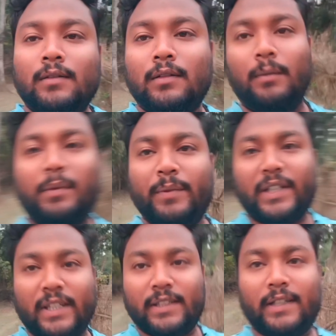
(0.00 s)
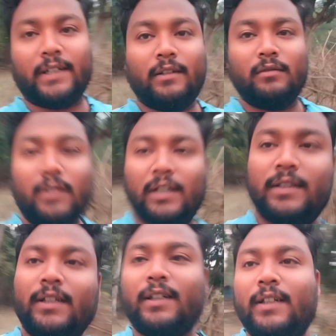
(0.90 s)
अभी मैं खेत जा रहा हूँ
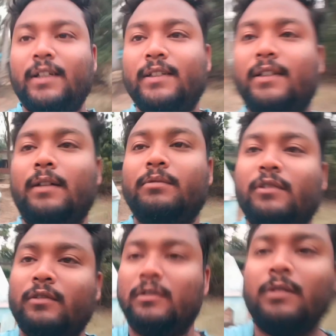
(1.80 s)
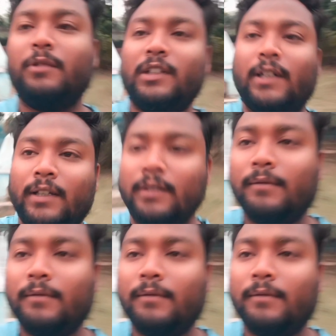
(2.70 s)
खेत जाने का रास्ता को तो पता है